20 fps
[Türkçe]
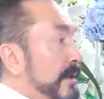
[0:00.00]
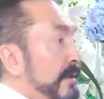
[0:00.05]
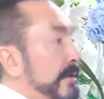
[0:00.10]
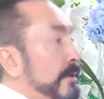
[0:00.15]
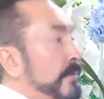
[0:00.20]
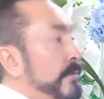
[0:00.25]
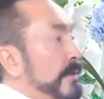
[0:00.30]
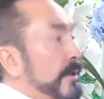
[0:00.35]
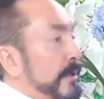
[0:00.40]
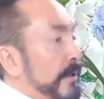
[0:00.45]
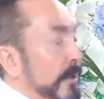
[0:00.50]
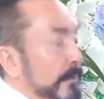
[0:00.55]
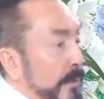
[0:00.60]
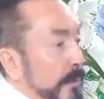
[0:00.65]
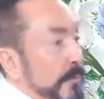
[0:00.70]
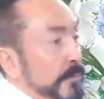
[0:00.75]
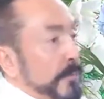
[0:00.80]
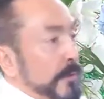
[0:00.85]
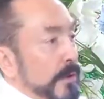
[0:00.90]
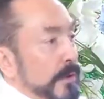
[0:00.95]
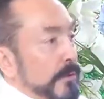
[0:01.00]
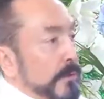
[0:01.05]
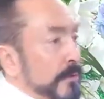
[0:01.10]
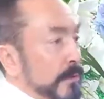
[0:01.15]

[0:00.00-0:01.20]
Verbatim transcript: yaratılmış adamlar buraya